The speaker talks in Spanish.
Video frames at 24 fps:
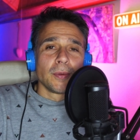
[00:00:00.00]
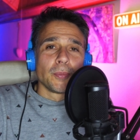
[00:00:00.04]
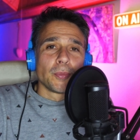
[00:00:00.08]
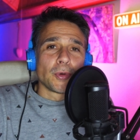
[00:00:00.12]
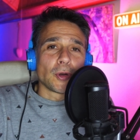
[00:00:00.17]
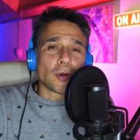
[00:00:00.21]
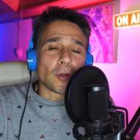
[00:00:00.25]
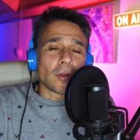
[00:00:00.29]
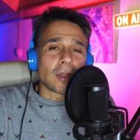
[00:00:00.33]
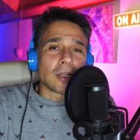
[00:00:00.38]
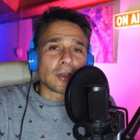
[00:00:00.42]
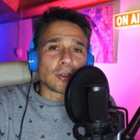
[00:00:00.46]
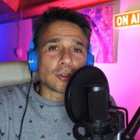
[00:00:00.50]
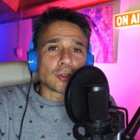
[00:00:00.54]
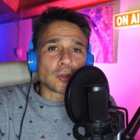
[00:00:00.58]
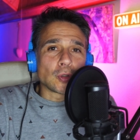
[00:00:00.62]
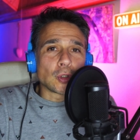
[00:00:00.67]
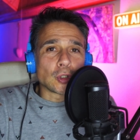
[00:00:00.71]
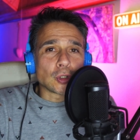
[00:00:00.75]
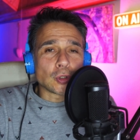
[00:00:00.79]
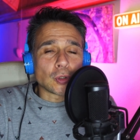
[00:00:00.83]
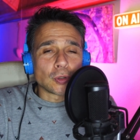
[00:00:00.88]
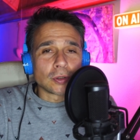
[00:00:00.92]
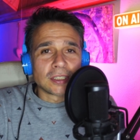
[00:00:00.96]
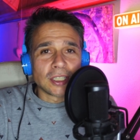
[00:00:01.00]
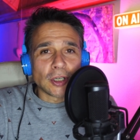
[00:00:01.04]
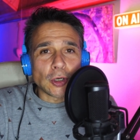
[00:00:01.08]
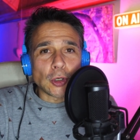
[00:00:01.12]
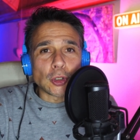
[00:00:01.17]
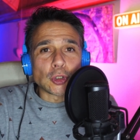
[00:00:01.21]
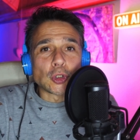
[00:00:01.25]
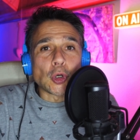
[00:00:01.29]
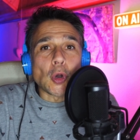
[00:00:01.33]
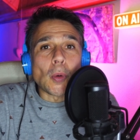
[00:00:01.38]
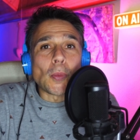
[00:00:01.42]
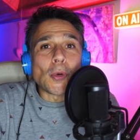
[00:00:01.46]
Bueno, danos unos
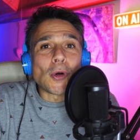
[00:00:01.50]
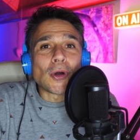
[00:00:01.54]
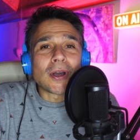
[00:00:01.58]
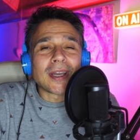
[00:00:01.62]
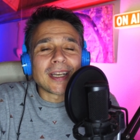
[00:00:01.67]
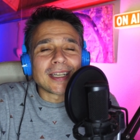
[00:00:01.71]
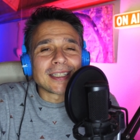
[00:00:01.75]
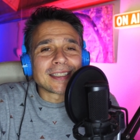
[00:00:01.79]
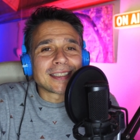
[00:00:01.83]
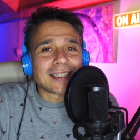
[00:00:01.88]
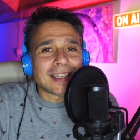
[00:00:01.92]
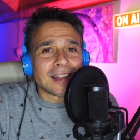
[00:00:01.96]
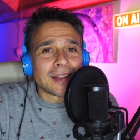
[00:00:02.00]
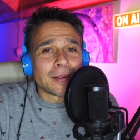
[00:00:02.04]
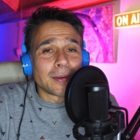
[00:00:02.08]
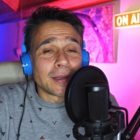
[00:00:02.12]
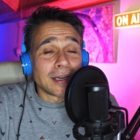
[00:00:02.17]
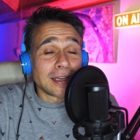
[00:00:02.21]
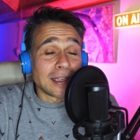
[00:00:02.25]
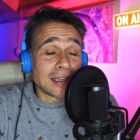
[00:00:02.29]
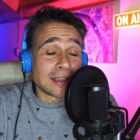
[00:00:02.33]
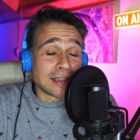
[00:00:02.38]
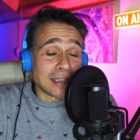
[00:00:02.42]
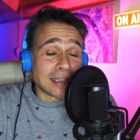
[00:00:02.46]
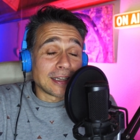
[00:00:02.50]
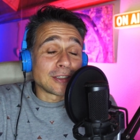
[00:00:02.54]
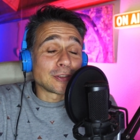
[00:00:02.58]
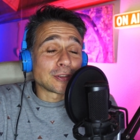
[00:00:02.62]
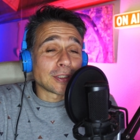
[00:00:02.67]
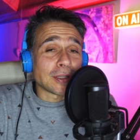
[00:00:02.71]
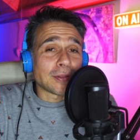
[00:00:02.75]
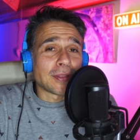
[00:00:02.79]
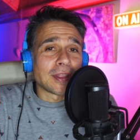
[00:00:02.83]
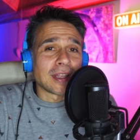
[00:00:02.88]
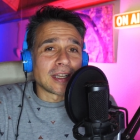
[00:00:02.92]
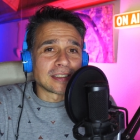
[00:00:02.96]
consejos, ¿cómo crees que deberían, ya nos
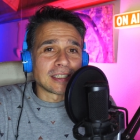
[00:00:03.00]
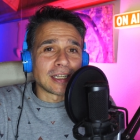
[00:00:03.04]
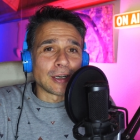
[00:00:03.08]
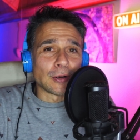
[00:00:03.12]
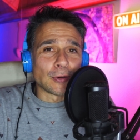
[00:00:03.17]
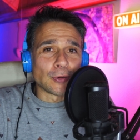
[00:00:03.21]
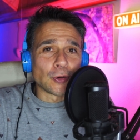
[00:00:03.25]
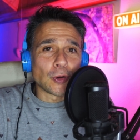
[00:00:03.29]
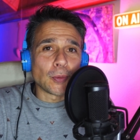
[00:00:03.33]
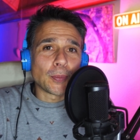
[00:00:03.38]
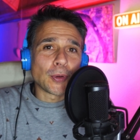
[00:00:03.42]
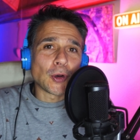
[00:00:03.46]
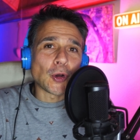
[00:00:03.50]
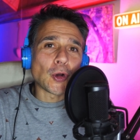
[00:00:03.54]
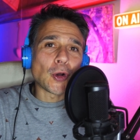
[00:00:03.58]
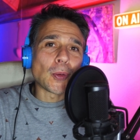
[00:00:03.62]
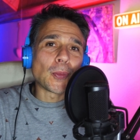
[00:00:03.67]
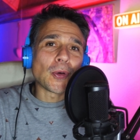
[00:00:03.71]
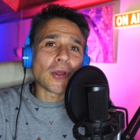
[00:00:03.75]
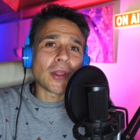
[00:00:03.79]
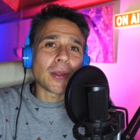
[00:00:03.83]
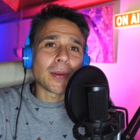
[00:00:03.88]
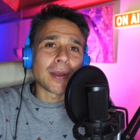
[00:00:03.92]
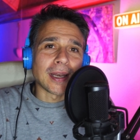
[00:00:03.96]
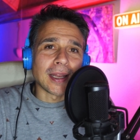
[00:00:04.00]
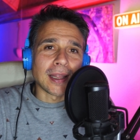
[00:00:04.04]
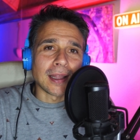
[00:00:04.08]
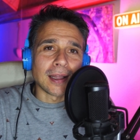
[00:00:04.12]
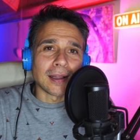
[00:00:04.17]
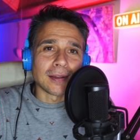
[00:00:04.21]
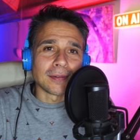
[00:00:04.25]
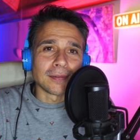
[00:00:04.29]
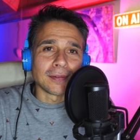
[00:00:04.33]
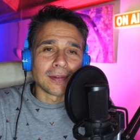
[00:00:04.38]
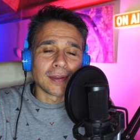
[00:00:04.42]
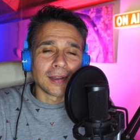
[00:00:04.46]
decías algo, ¿no? Pero ¿cómo
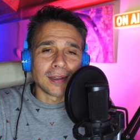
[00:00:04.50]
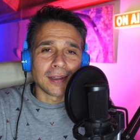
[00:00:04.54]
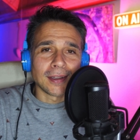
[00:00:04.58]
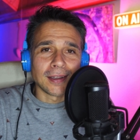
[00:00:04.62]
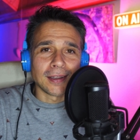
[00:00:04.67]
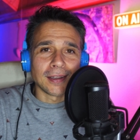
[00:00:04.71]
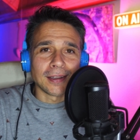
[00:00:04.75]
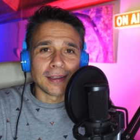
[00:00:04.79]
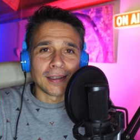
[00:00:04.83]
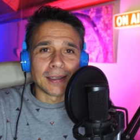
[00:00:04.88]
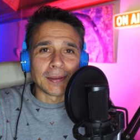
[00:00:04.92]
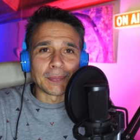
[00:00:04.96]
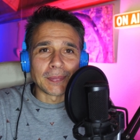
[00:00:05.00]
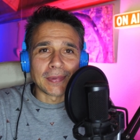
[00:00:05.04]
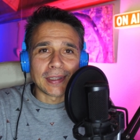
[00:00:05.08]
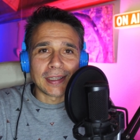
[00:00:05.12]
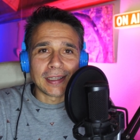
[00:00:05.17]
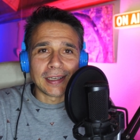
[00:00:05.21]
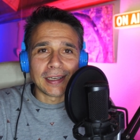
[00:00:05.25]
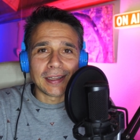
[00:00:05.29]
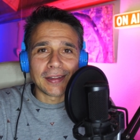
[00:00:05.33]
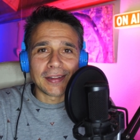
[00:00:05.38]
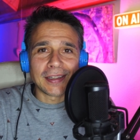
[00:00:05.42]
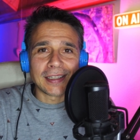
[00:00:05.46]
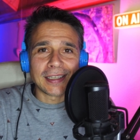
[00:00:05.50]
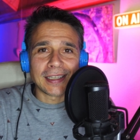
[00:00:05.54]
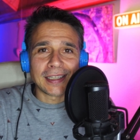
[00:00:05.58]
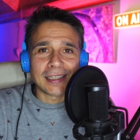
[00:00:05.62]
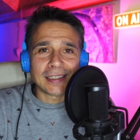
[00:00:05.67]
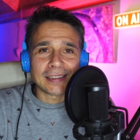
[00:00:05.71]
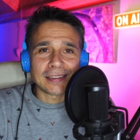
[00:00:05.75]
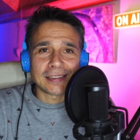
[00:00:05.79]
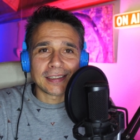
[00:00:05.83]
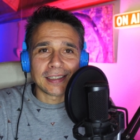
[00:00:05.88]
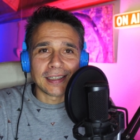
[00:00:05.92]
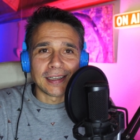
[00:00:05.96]
deberían? Eh, ¿Qué le
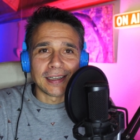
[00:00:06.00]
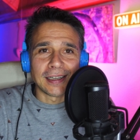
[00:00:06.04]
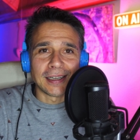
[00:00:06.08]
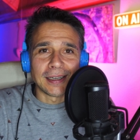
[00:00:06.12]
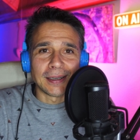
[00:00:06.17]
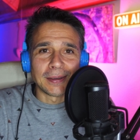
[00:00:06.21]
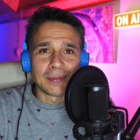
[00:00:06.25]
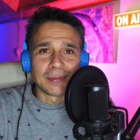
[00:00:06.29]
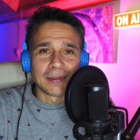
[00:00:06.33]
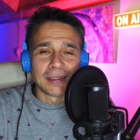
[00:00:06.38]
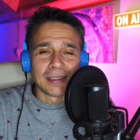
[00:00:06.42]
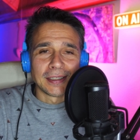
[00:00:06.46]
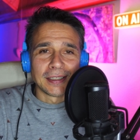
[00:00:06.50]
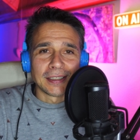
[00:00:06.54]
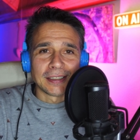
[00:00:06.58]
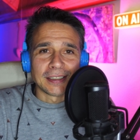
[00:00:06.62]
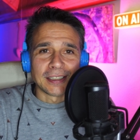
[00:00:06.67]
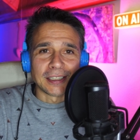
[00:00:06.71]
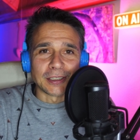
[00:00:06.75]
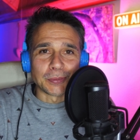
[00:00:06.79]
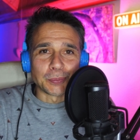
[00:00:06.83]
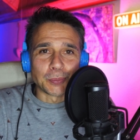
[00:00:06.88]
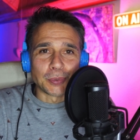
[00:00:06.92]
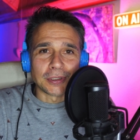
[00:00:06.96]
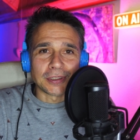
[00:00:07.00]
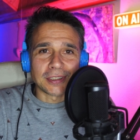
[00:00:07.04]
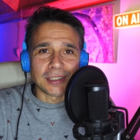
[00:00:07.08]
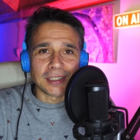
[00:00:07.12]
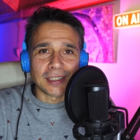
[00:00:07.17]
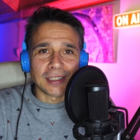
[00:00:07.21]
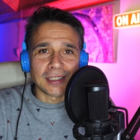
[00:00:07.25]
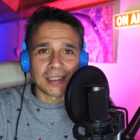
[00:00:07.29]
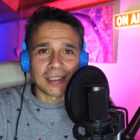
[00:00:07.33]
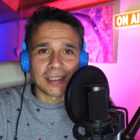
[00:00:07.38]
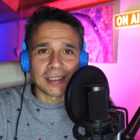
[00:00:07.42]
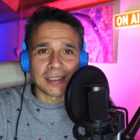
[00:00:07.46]
dirías a, después
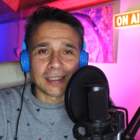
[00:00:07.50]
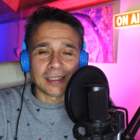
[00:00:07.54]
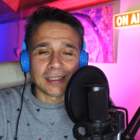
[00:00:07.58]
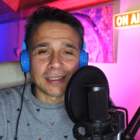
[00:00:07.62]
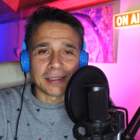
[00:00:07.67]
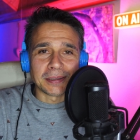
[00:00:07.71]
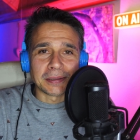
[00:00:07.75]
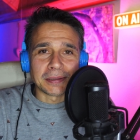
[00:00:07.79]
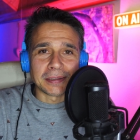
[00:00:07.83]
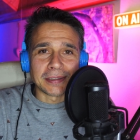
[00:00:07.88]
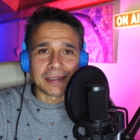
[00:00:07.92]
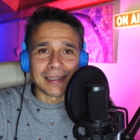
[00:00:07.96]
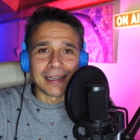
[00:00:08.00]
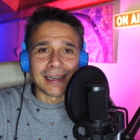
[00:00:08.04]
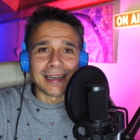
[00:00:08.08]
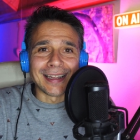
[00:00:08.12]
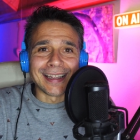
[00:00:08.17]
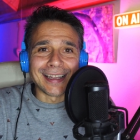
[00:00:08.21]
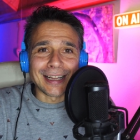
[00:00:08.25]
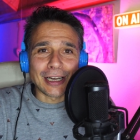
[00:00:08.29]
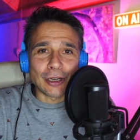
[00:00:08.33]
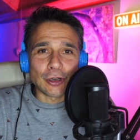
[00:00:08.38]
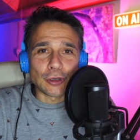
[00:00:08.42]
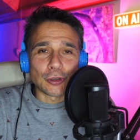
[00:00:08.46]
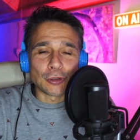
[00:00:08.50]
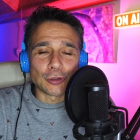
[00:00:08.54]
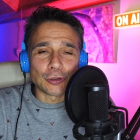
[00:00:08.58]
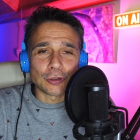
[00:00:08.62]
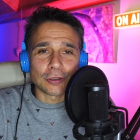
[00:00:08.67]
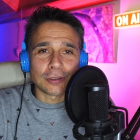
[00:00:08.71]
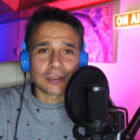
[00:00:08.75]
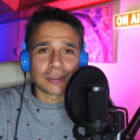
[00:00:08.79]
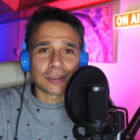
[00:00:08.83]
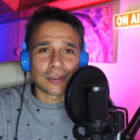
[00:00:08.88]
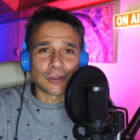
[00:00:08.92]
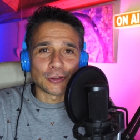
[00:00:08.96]
de, de leer
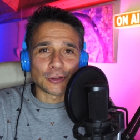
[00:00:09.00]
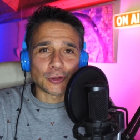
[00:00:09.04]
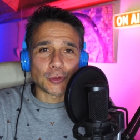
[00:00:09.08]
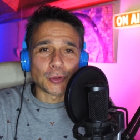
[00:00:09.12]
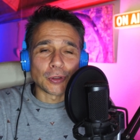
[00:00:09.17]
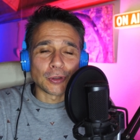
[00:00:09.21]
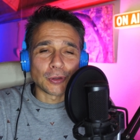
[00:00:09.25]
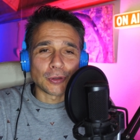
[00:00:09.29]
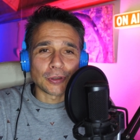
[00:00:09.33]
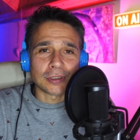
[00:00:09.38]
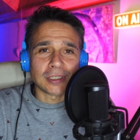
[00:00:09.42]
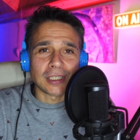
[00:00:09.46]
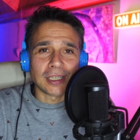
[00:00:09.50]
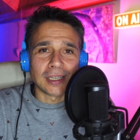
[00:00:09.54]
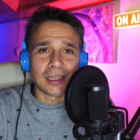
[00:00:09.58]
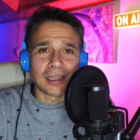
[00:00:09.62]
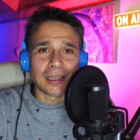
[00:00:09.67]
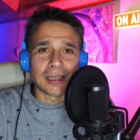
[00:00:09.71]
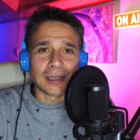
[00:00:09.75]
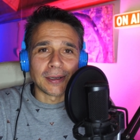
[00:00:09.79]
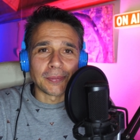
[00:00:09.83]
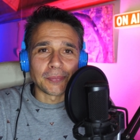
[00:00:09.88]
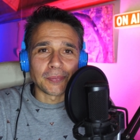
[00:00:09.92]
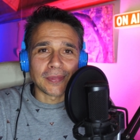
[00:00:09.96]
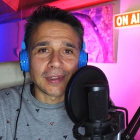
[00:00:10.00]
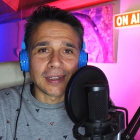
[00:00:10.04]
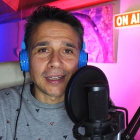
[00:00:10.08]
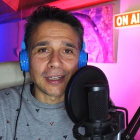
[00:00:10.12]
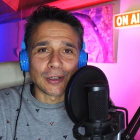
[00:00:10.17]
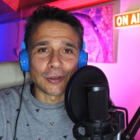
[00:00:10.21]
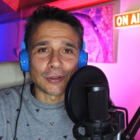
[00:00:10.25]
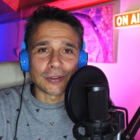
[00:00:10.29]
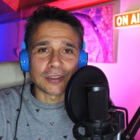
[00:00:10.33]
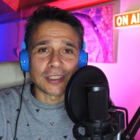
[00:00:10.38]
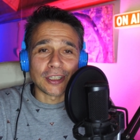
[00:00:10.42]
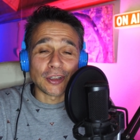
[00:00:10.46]
los, cuentos a,
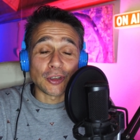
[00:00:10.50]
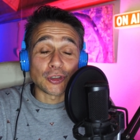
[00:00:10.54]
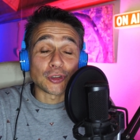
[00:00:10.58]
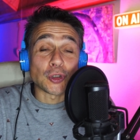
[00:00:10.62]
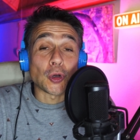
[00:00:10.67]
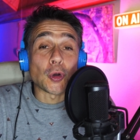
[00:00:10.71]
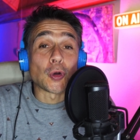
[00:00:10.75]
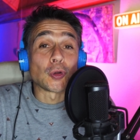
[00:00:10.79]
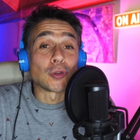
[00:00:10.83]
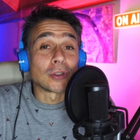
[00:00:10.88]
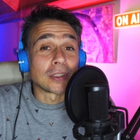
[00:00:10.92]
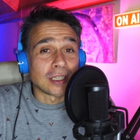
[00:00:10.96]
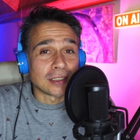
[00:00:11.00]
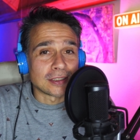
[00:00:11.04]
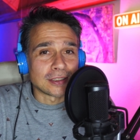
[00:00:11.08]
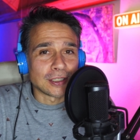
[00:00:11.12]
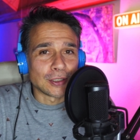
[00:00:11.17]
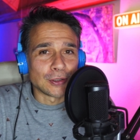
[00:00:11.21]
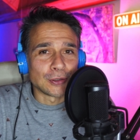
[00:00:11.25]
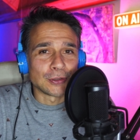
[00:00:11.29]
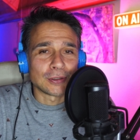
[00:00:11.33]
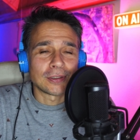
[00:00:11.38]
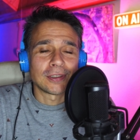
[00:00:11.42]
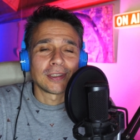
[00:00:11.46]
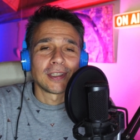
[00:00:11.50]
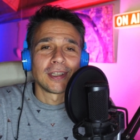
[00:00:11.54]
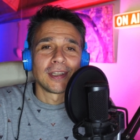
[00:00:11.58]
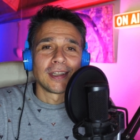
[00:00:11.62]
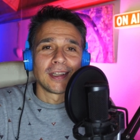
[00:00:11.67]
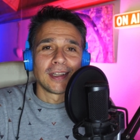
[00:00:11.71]
los niños o contárselos?